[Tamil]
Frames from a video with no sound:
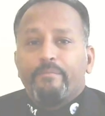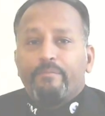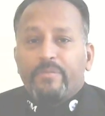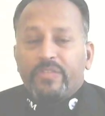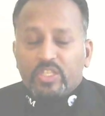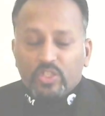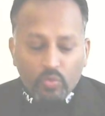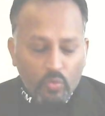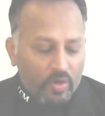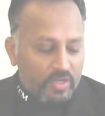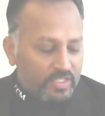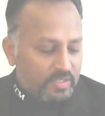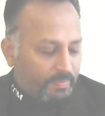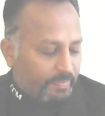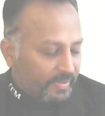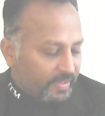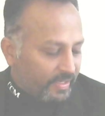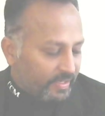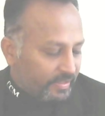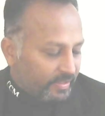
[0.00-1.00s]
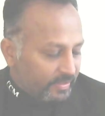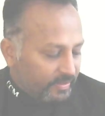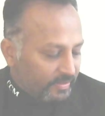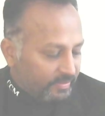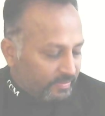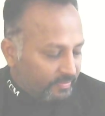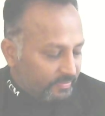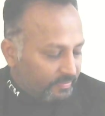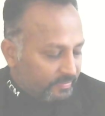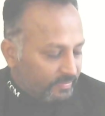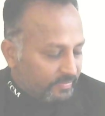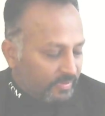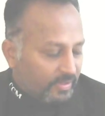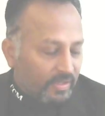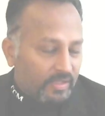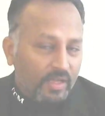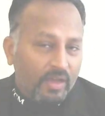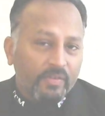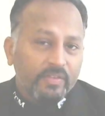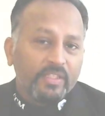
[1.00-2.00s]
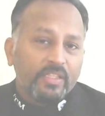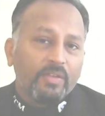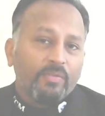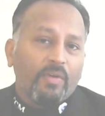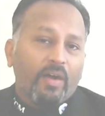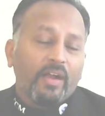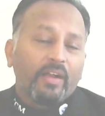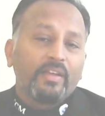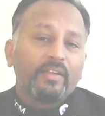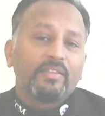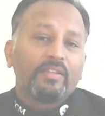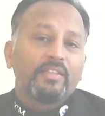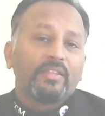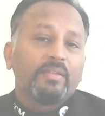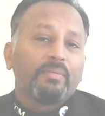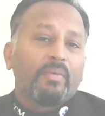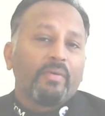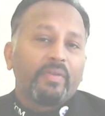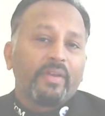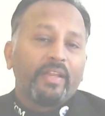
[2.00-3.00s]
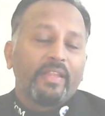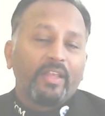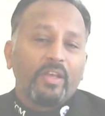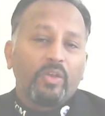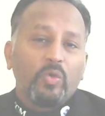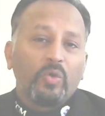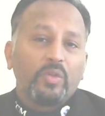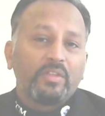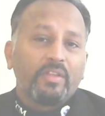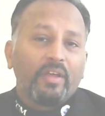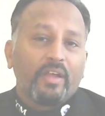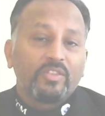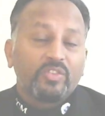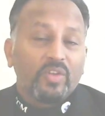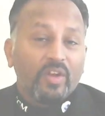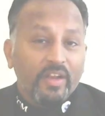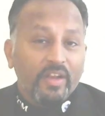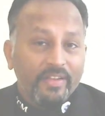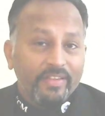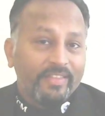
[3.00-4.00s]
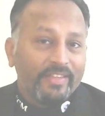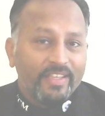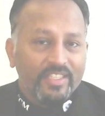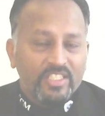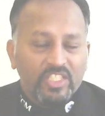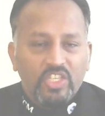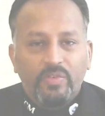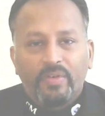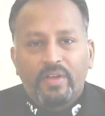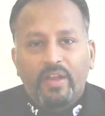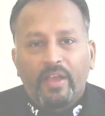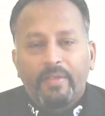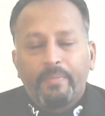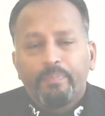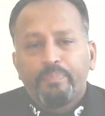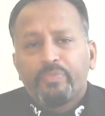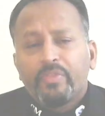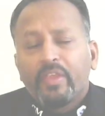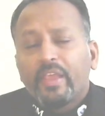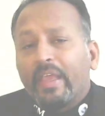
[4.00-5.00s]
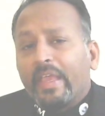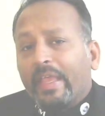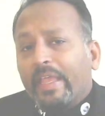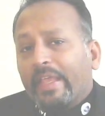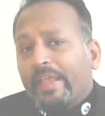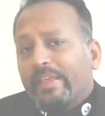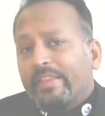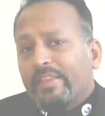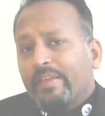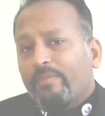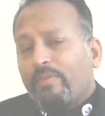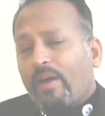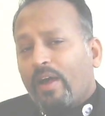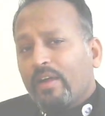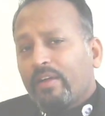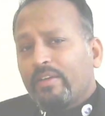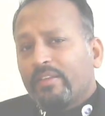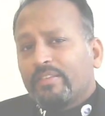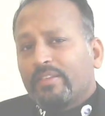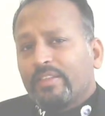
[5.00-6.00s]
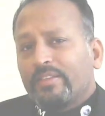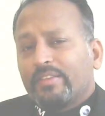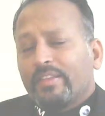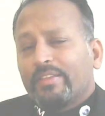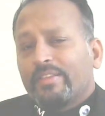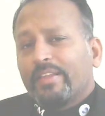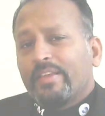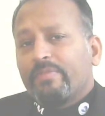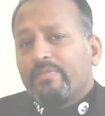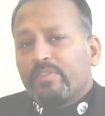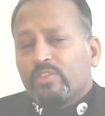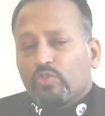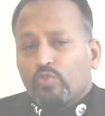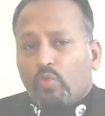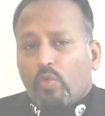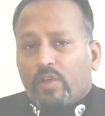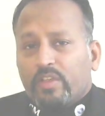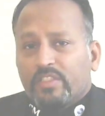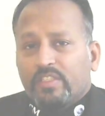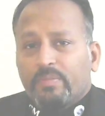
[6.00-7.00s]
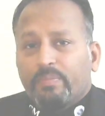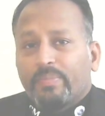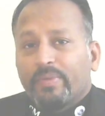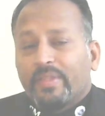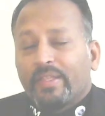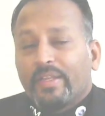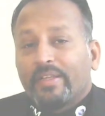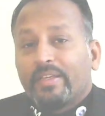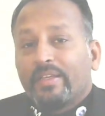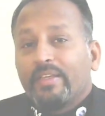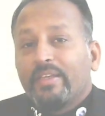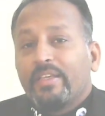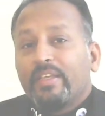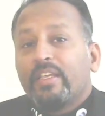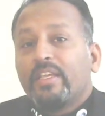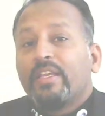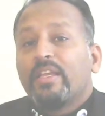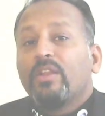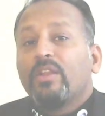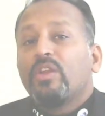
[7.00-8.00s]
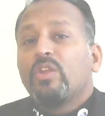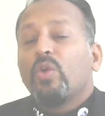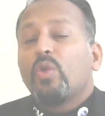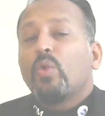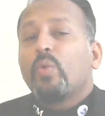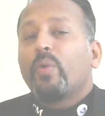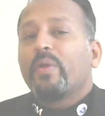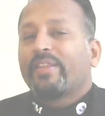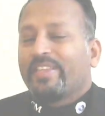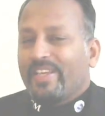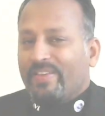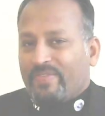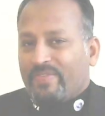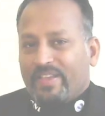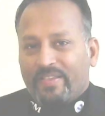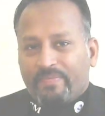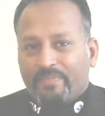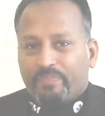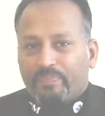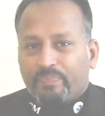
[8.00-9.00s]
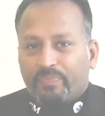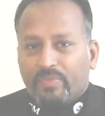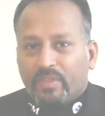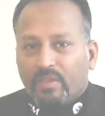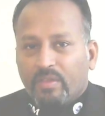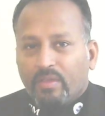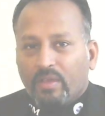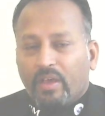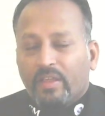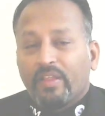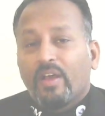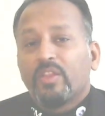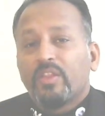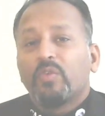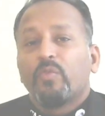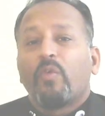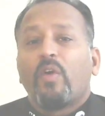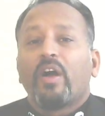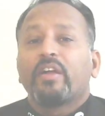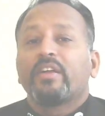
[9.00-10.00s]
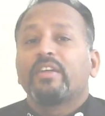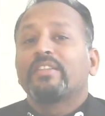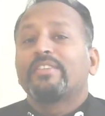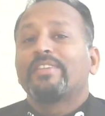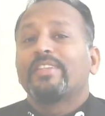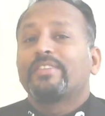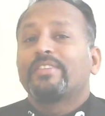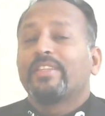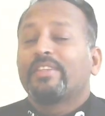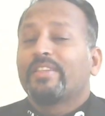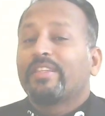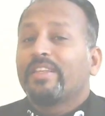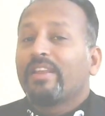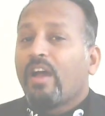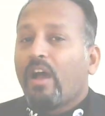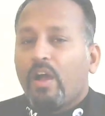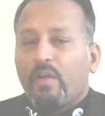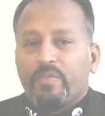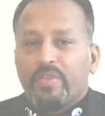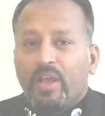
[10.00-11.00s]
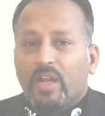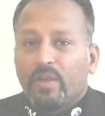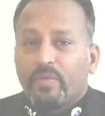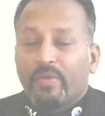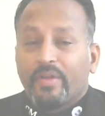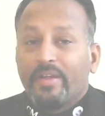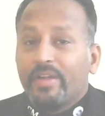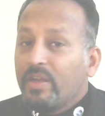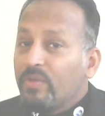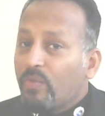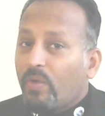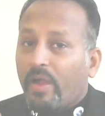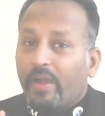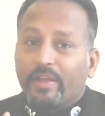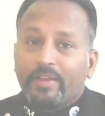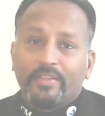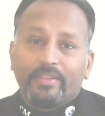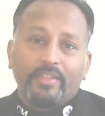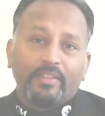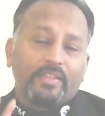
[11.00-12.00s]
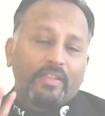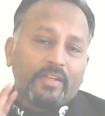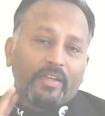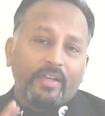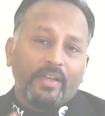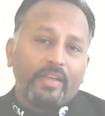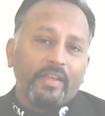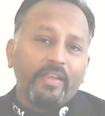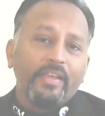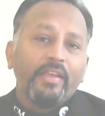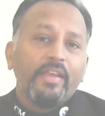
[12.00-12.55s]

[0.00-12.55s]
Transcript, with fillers: விசுவாசிப்பதற்கு அதாவது இந்த வாக்கு அவர் எதை கொடுத்தார்னு சொன்னால் நித்திய ஜீவனாய் இந்த வாக்கு விசுவாசிப்பதற்கு இன்னொருவர் தேவை அதாவது வாக்குத்தத்தத்தின் ஆவியானவர் ரெண்டு வாக்குத்தத்தங்களை